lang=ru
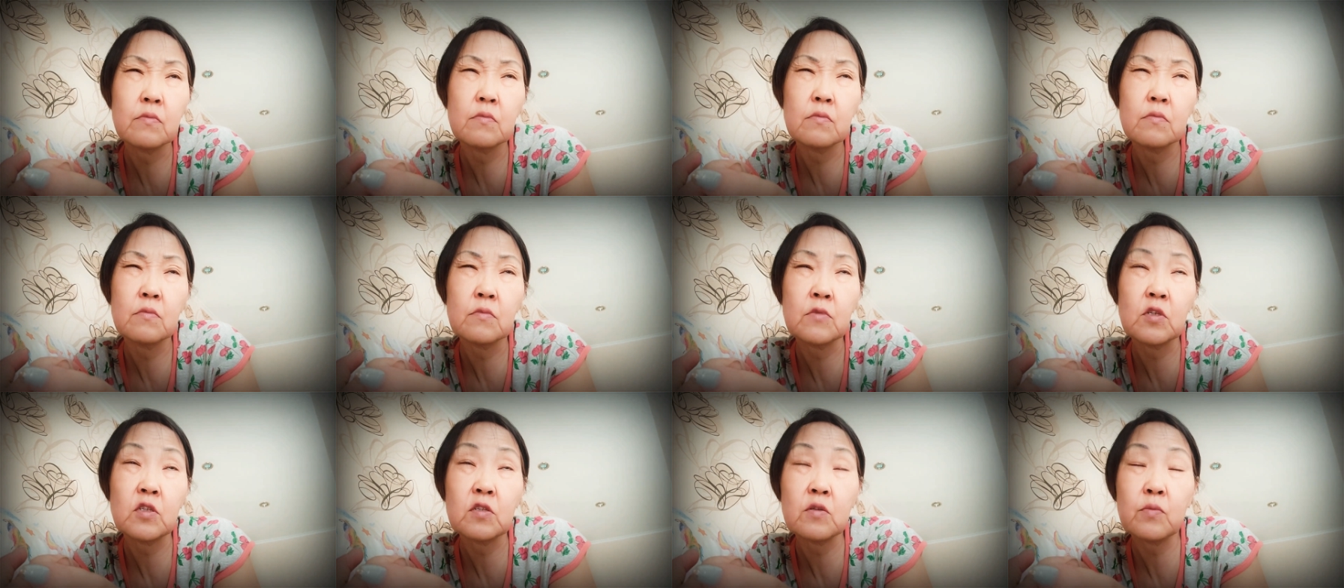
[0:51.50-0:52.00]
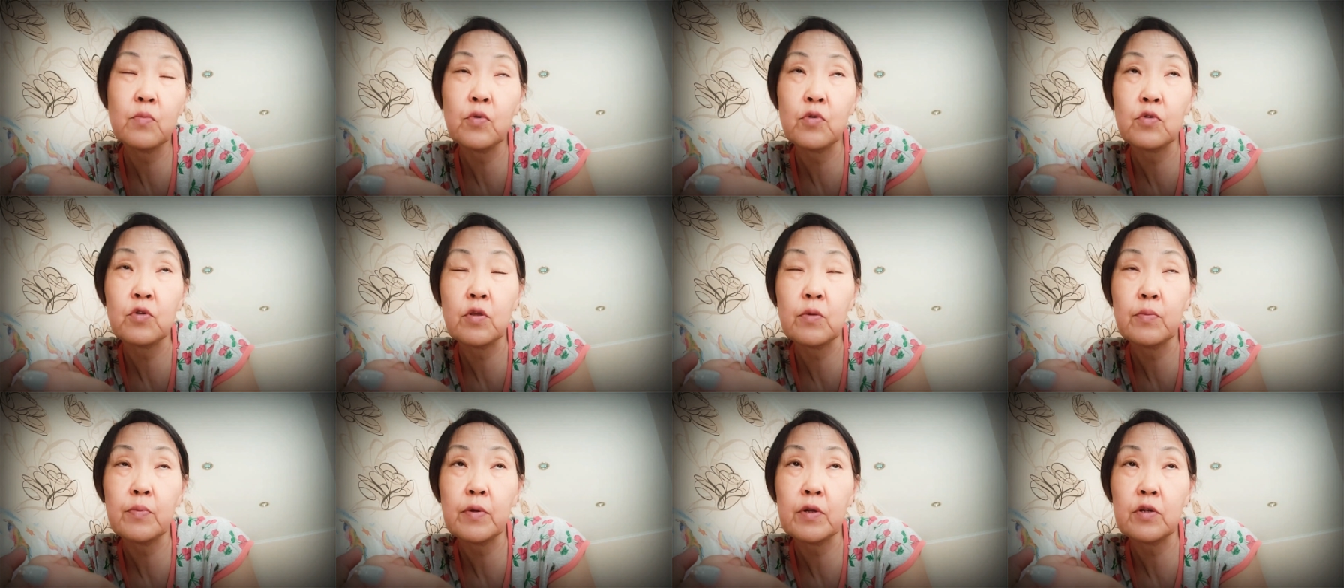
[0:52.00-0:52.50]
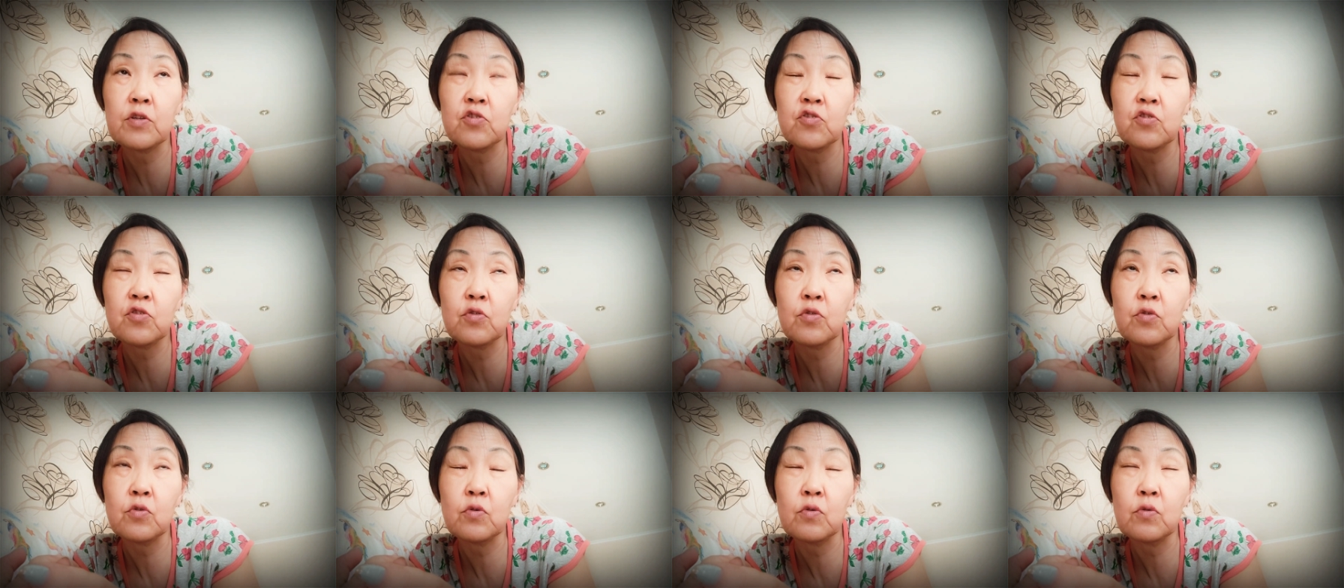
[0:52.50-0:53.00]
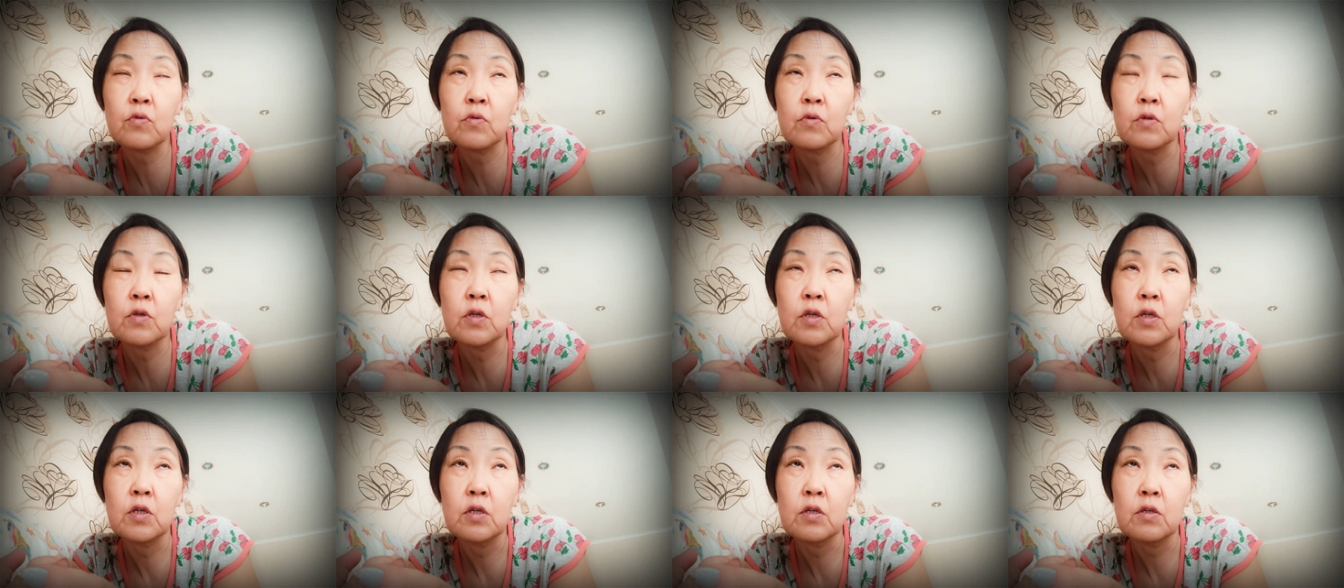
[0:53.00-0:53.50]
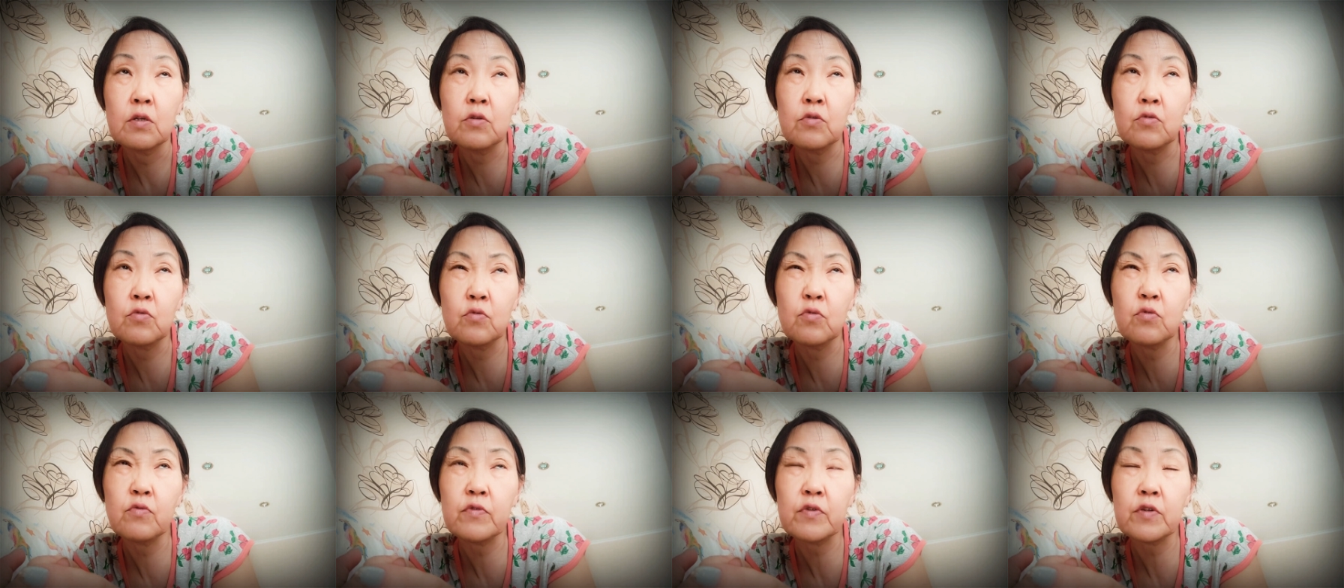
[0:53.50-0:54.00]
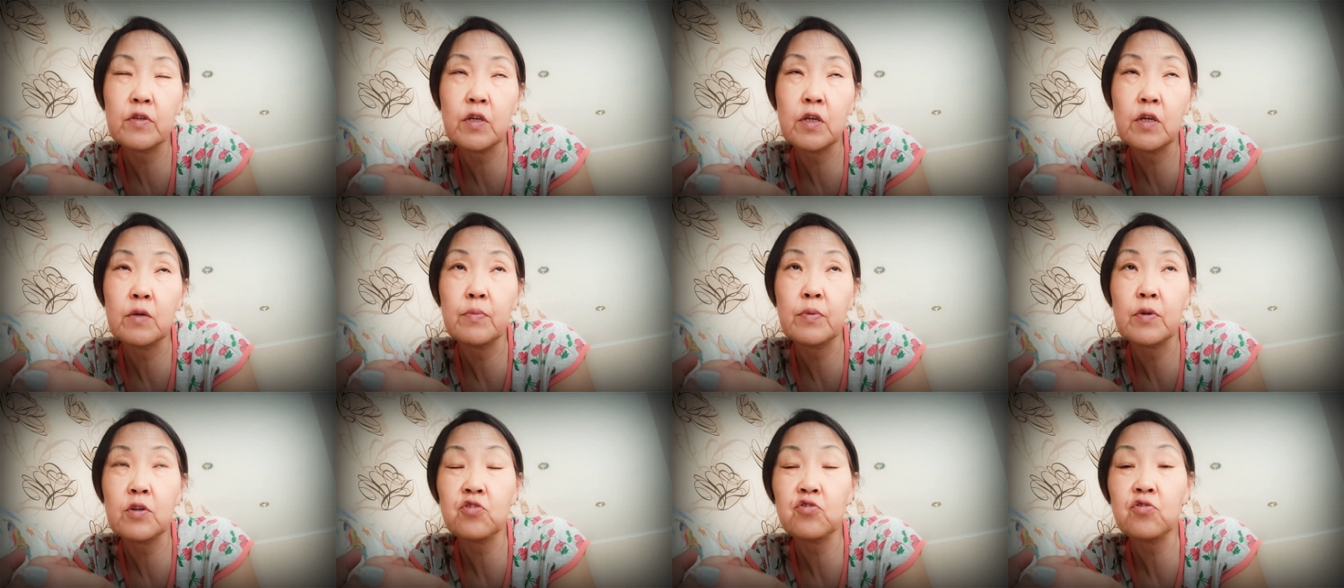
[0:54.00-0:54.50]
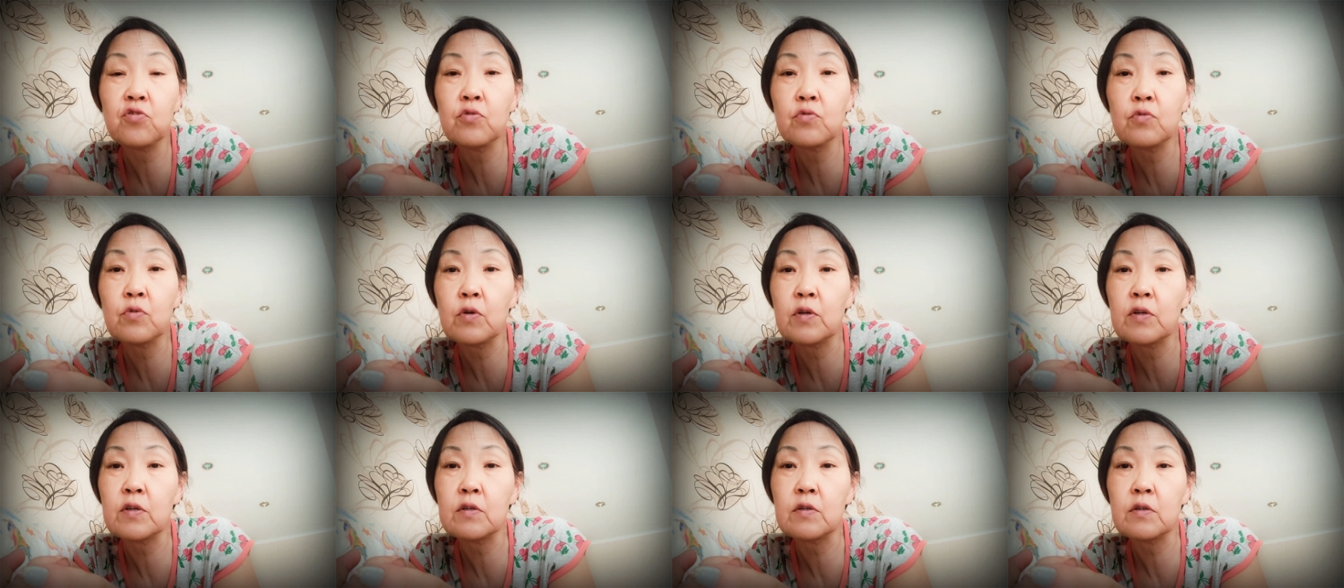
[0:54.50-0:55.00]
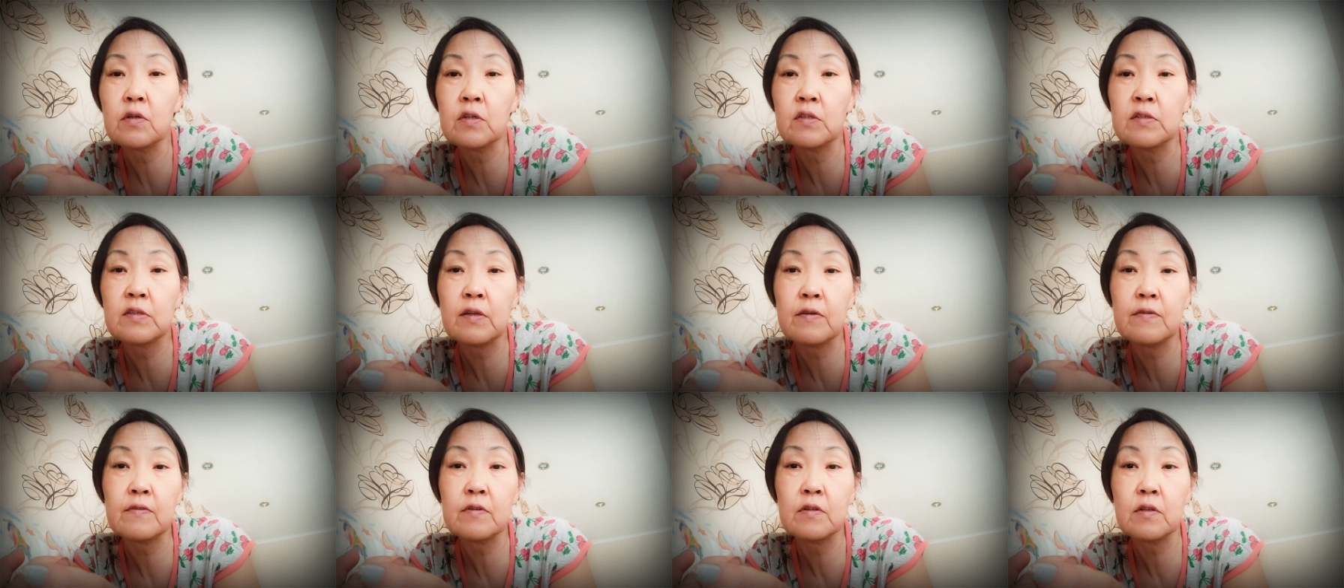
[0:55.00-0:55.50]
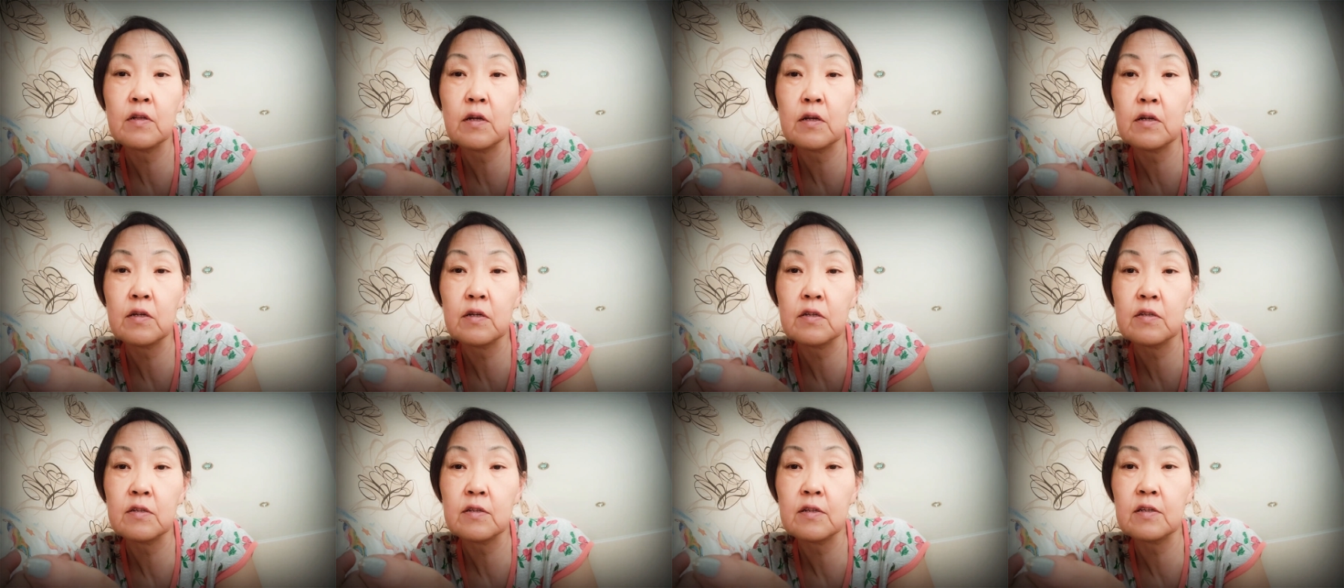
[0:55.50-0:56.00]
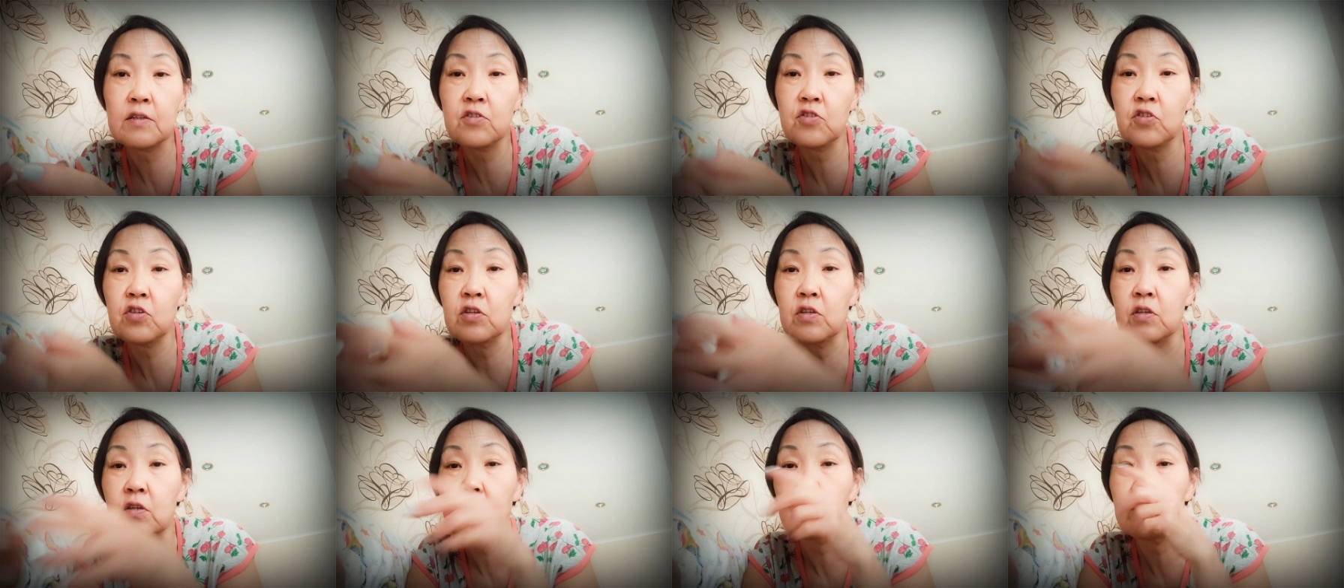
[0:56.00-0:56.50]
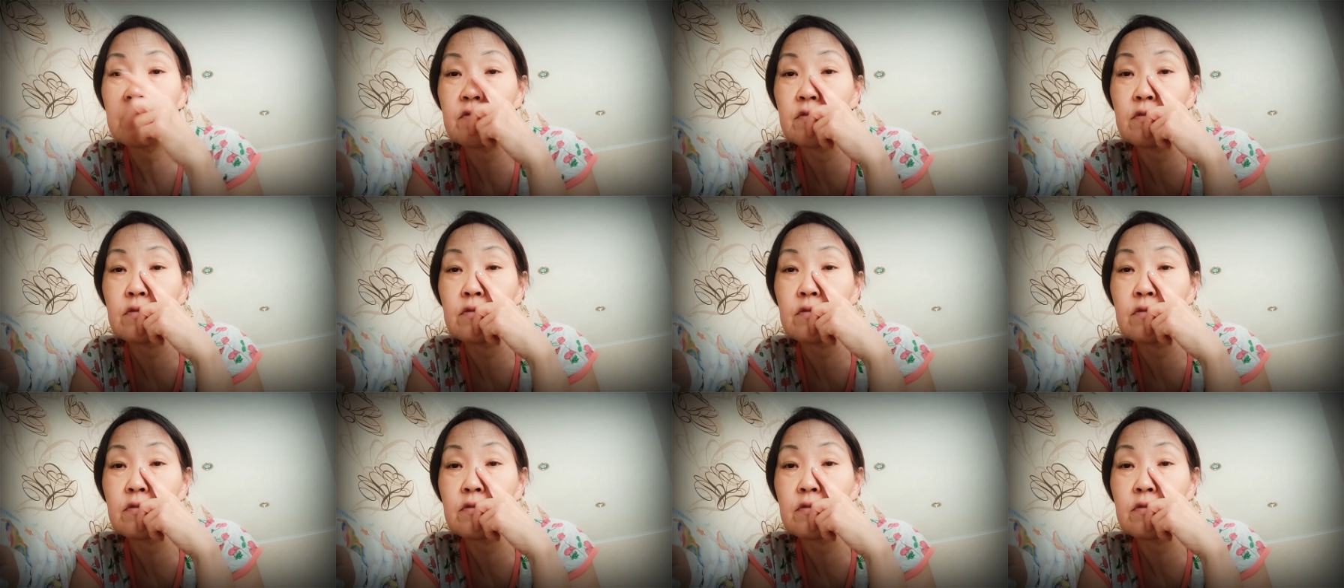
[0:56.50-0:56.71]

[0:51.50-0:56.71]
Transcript: до сих пор не прошло. Ну, ну вернее, прошло, но оставило осложнение